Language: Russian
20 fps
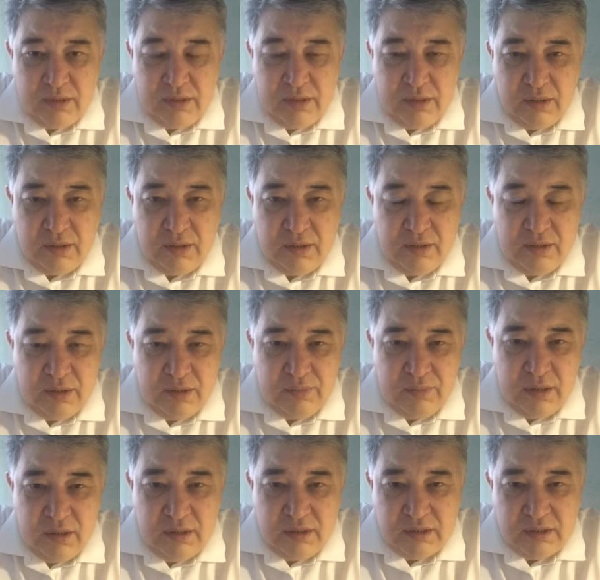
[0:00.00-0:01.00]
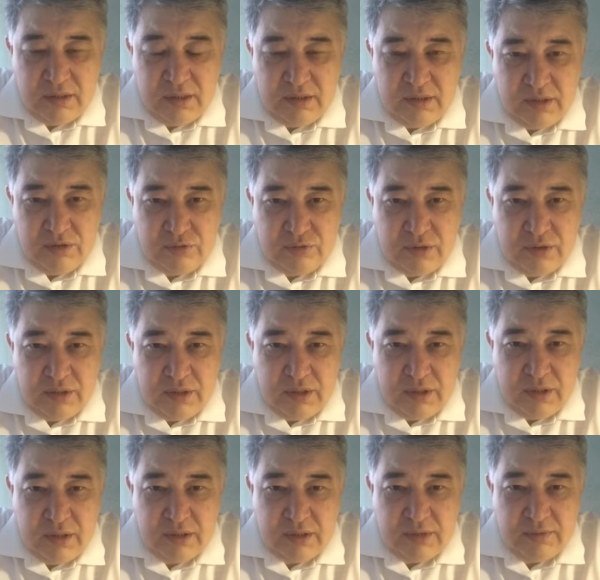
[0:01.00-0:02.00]
Нет, ненормально, за это нужно
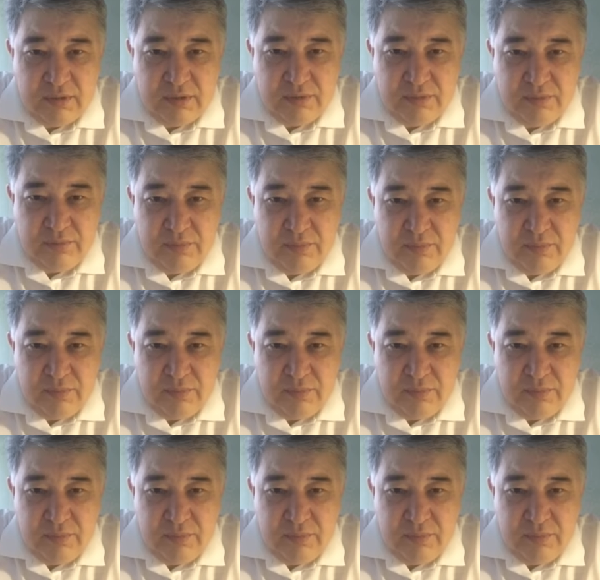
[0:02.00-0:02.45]
наказывать.